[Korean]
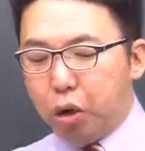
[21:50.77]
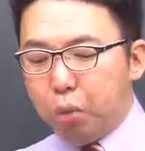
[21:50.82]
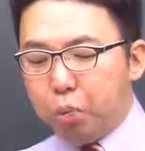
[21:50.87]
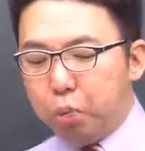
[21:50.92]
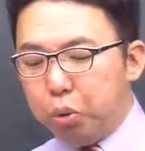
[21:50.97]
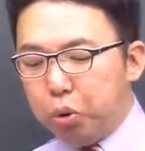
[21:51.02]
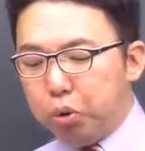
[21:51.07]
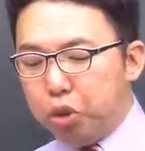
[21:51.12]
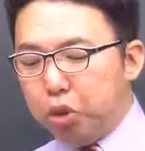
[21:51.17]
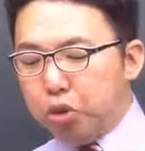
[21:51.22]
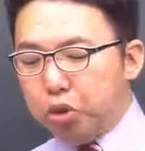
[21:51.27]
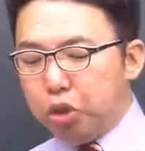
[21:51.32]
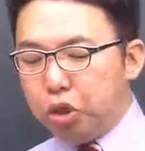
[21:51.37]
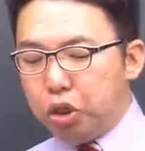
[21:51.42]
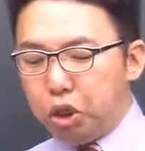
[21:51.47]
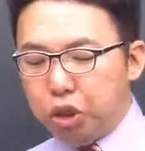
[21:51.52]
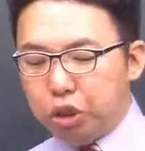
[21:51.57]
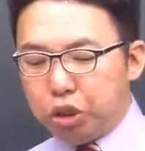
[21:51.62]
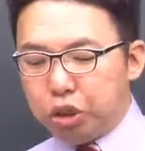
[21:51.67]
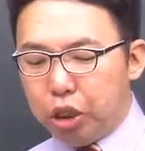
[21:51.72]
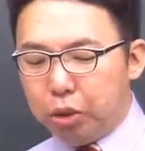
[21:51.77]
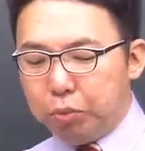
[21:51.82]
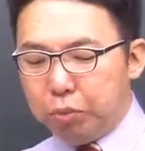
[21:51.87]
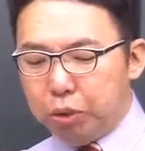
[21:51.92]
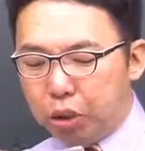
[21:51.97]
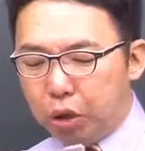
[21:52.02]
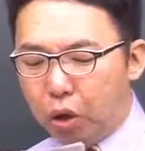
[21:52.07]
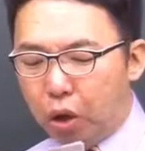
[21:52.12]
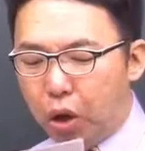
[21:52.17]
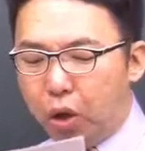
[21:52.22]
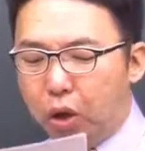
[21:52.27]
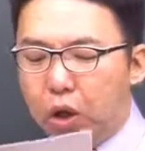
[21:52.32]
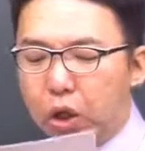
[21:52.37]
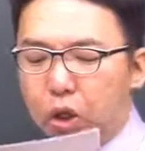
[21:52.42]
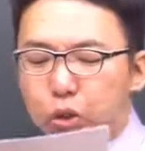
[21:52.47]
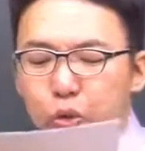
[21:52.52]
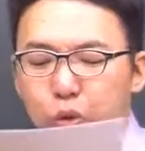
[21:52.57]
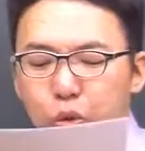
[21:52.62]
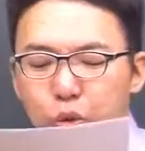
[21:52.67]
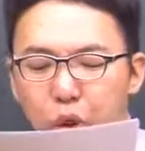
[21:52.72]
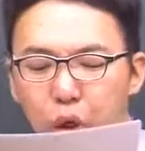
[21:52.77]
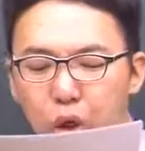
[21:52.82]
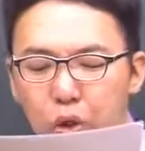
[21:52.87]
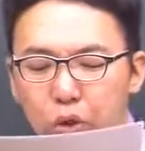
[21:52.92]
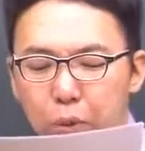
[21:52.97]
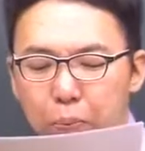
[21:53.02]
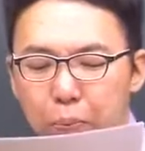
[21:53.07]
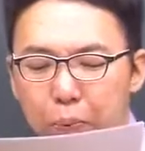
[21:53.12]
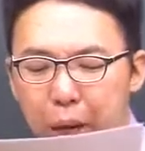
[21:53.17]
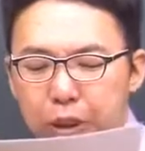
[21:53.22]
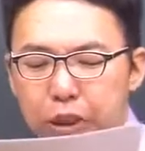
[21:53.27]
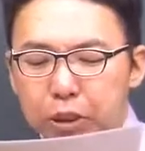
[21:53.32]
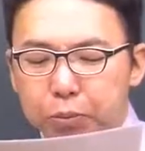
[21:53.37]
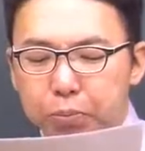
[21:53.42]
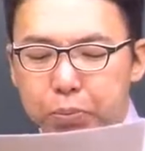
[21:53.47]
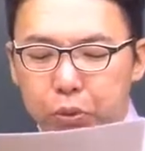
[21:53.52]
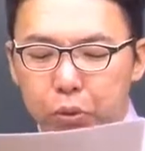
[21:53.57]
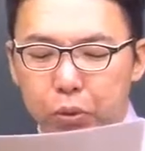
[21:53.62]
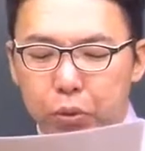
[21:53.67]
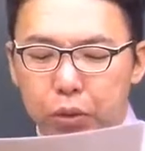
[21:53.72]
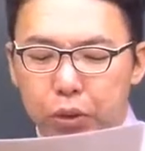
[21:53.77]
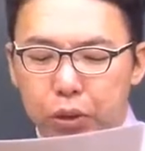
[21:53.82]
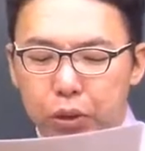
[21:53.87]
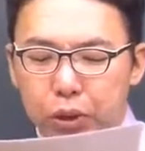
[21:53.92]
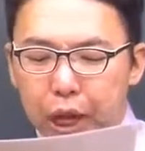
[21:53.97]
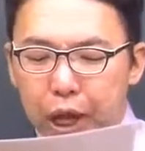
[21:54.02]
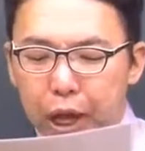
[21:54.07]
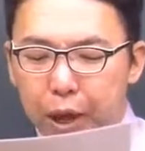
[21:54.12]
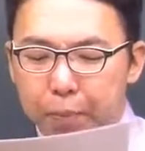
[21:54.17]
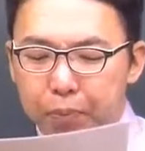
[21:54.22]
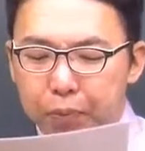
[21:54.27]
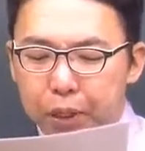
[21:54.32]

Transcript: 부동률 1.25, 수용률 80%일 때